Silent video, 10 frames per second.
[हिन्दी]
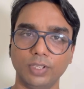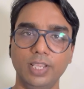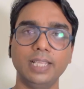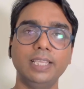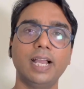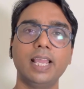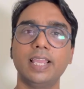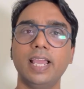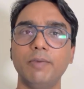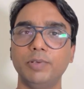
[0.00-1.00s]
क्या दिखाया
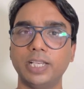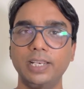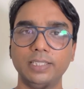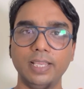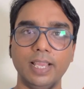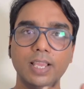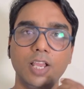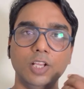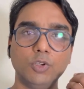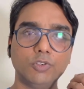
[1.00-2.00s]
गया है वो जान लेते हैं
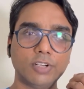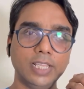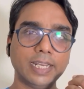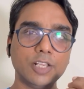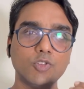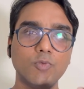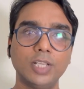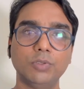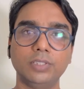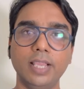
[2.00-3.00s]
तो ट्रेलर की
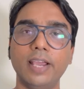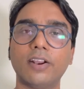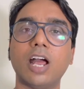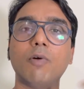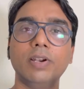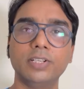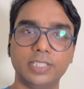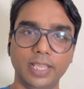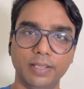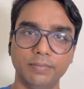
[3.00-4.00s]
शुरुआत होती है रावण
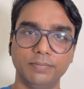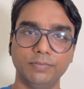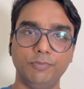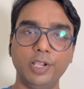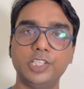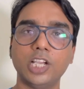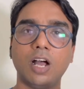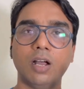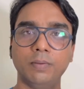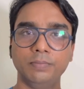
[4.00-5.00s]
से
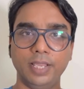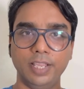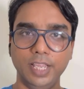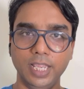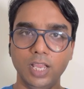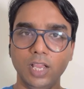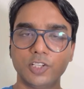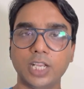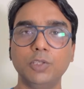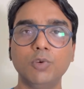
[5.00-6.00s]
भिक्षाम देही
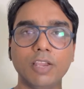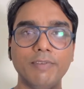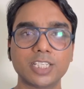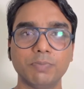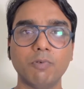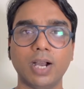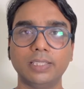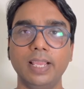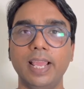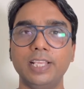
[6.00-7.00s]
साधु के वेश में वो
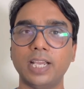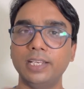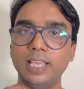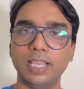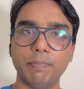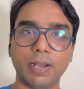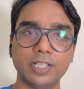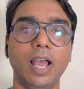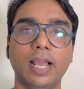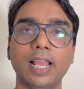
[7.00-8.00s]
आते हैं जानकी के
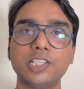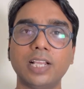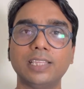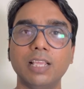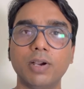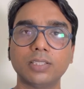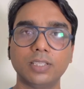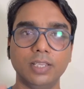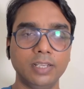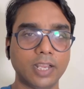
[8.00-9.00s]
पास अनाज डालते
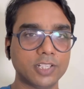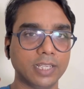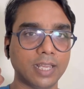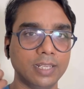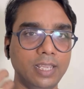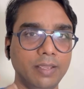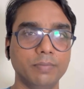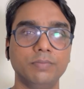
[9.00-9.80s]
वक्त इनका सैतानी